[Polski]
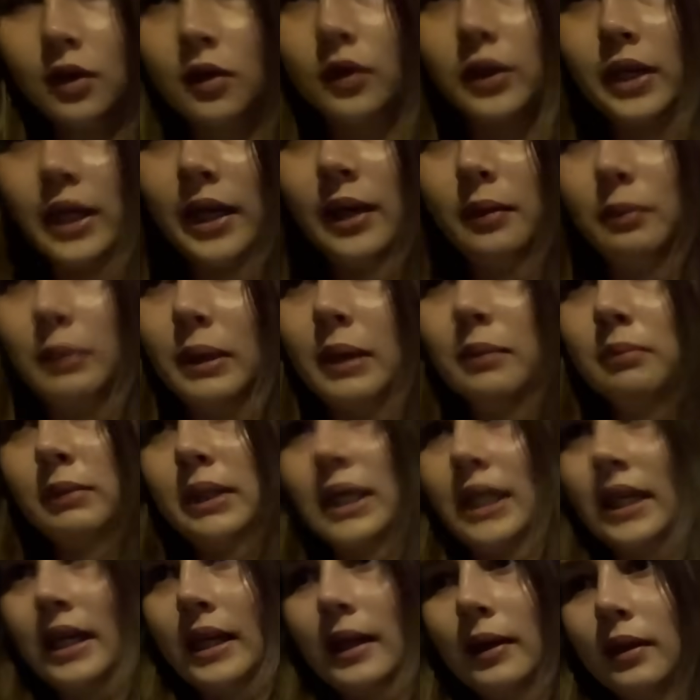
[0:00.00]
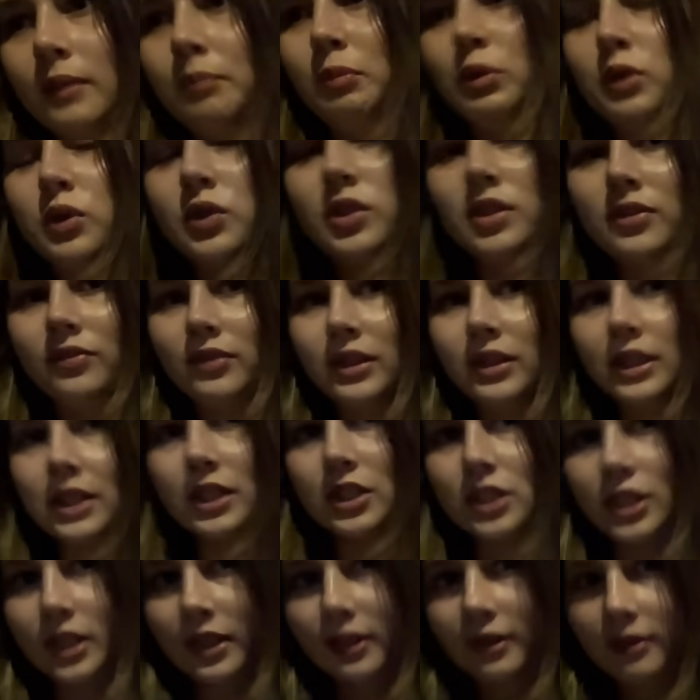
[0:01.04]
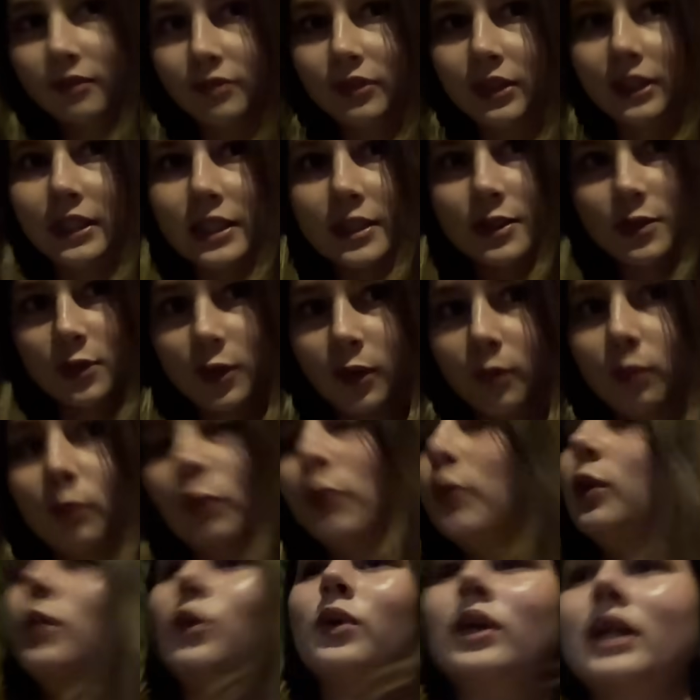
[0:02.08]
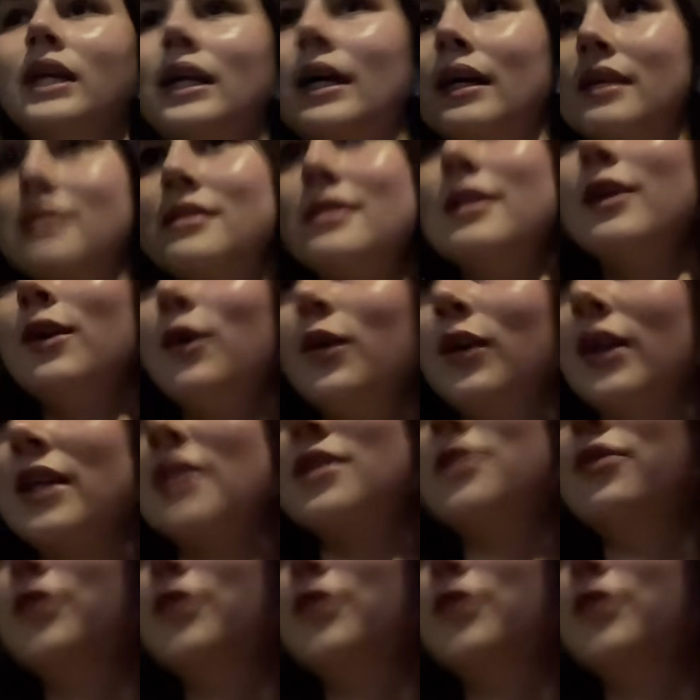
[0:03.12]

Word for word: Okej, okay, miałam takie poczucie winy, że jak nie wyjdę z domu drugi raz, tylko raz